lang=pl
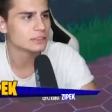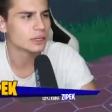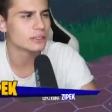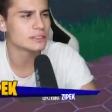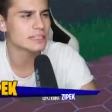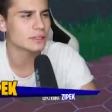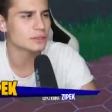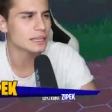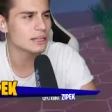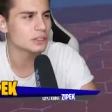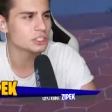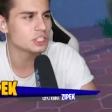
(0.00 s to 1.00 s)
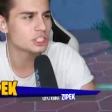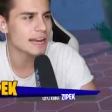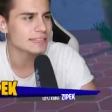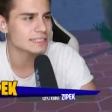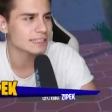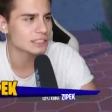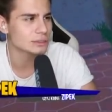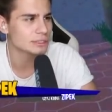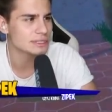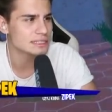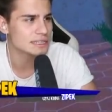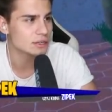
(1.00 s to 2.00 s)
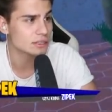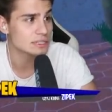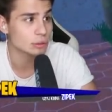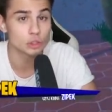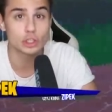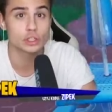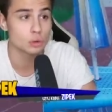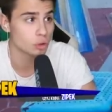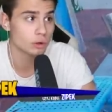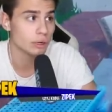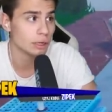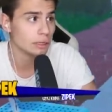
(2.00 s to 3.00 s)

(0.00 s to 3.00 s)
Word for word: czy od za dużej ilości ciasta też można zginąć, za dużo cukru.